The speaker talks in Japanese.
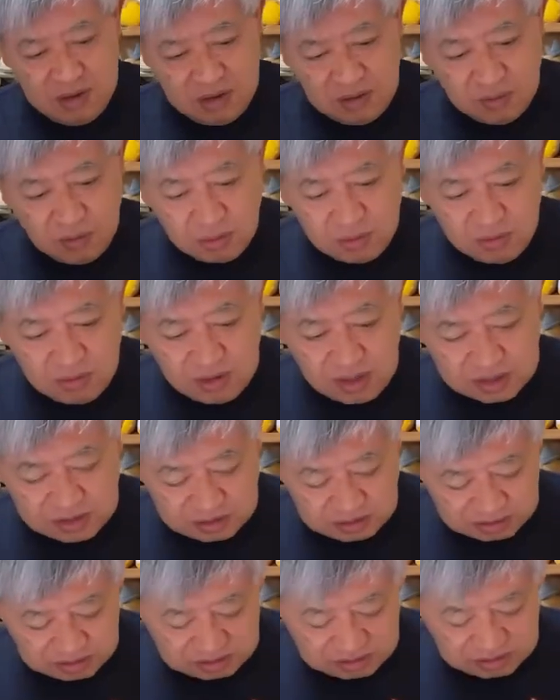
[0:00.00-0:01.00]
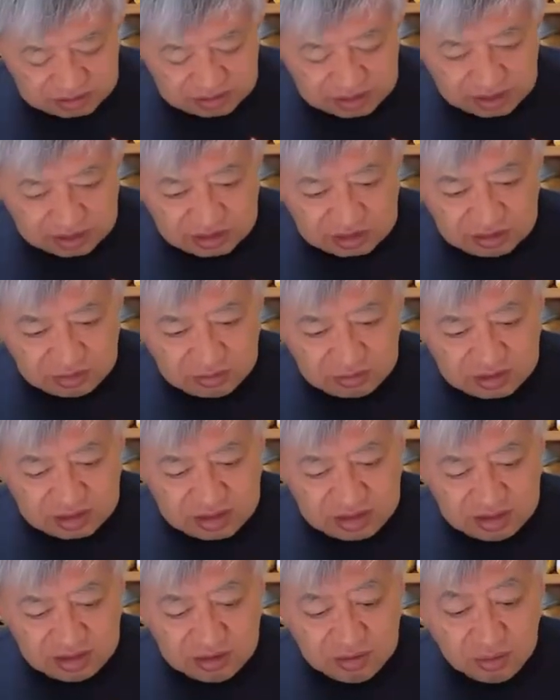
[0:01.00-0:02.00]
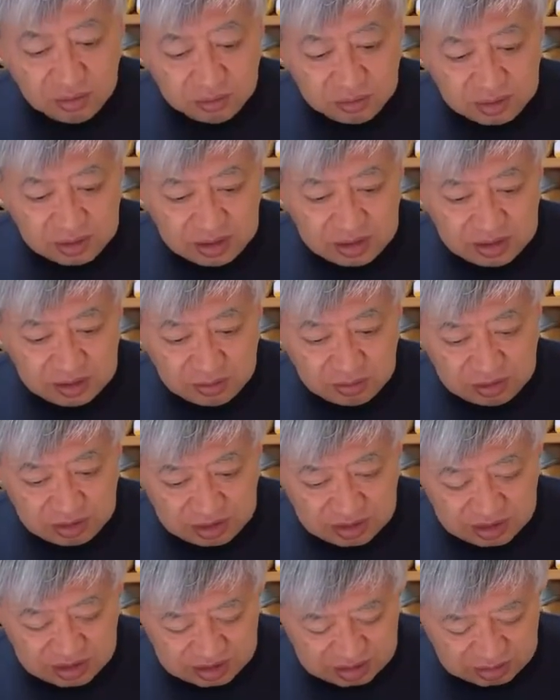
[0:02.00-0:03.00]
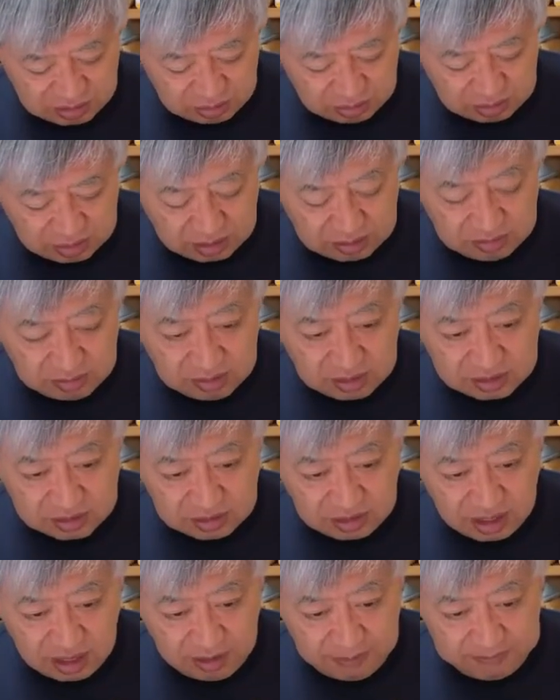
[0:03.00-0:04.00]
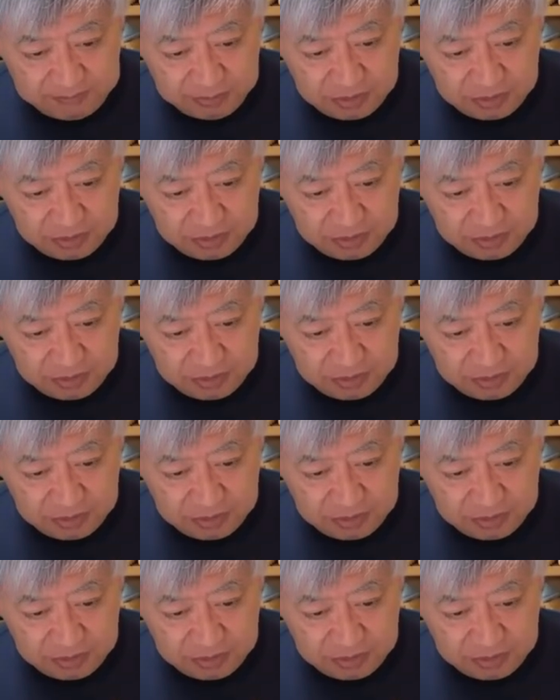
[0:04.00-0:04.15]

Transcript: 6月1日の金曜日の日記に載ってるんですね。